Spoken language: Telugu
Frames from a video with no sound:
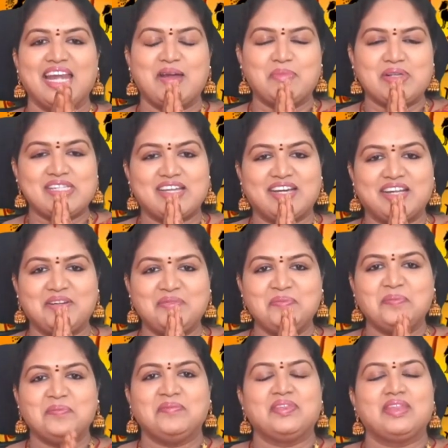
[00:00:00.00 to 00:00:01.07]
నమస్కారం
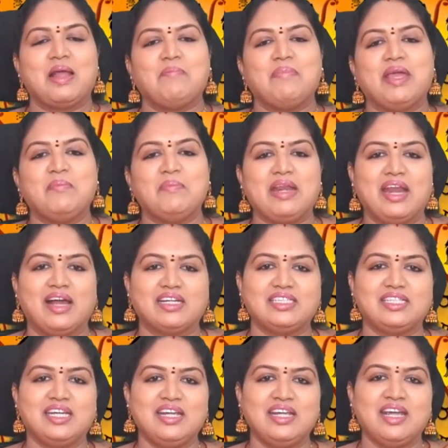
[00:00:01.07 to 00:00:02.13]
నా పేరు
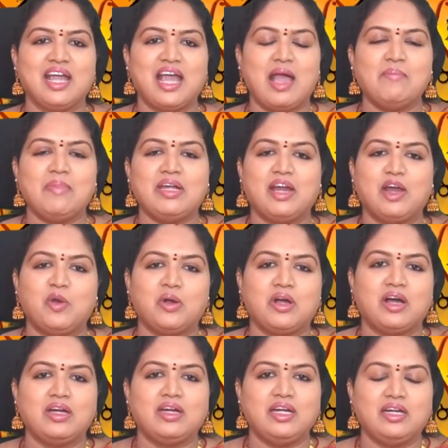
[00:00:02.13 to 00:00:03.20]
మీనాక్షి ఐఎమ్ టారో
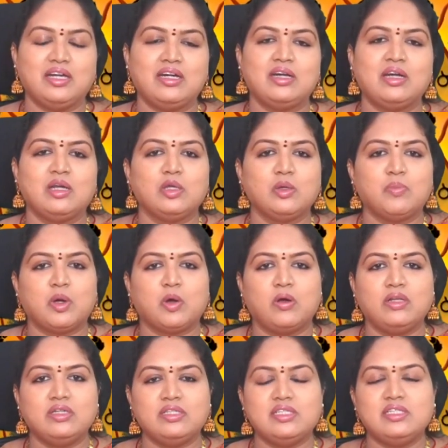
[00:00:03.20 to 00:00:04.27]
రీడర్
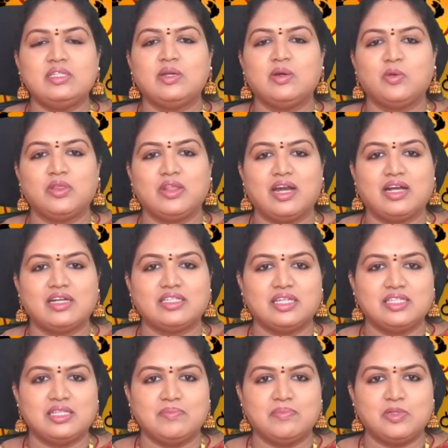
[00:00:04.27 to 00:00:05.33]
న్యూమరాలజిస్ట్ రుద్రాక్ష
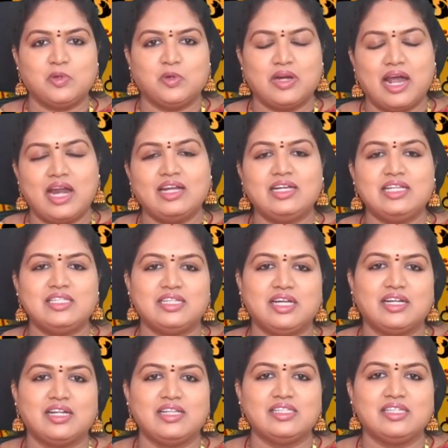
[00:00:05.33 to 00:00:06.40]
జెమ్స్టోన్ అండ్
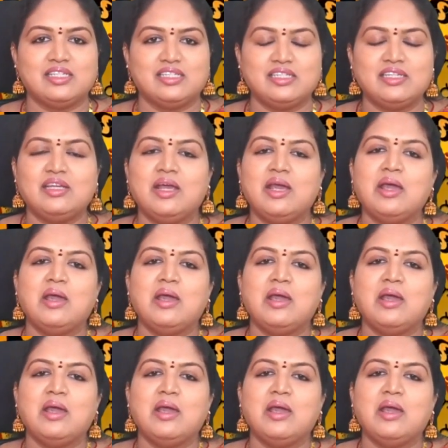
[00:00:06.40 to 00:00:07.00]
క్రిస్టల్ కన్సల్టెంట్